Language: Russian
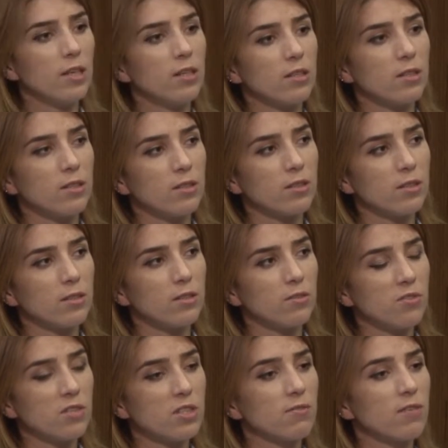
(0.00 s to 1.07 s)
да, да, да,
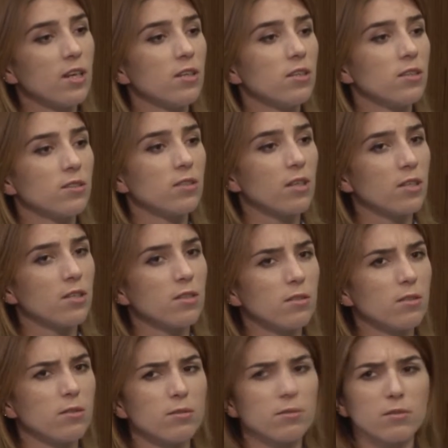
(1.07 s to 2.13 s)
фестиваль да. Э, тради...
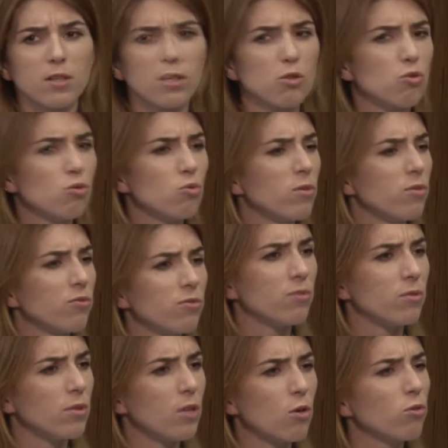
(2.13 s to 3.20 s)
костюмов,
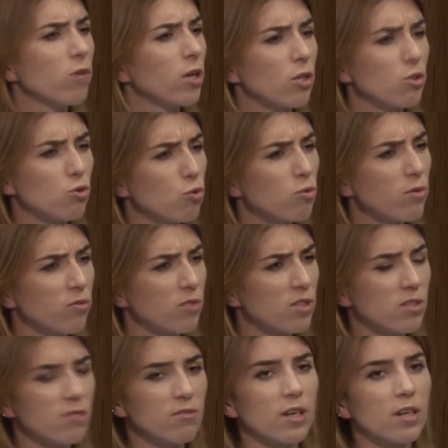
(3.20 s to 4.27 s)
народных костюмов
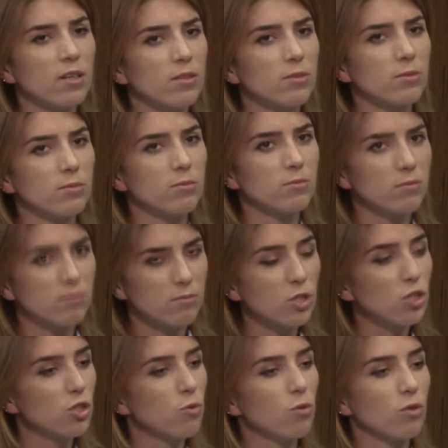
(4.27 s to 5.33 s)
фестиваль.
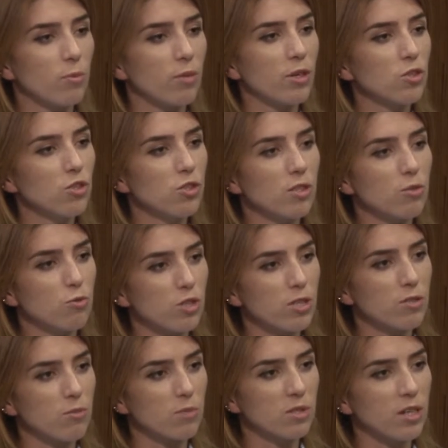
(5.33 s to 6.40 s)
Ежегодно практически
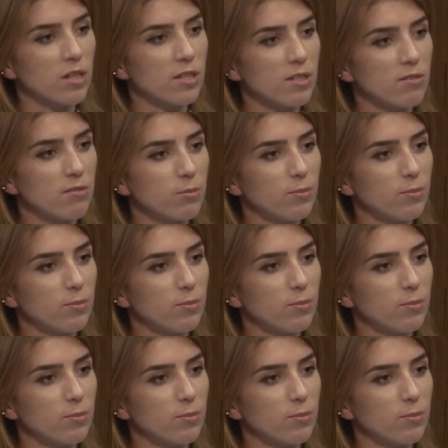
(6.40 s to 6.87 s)
участвуем а с коллективом. Вы не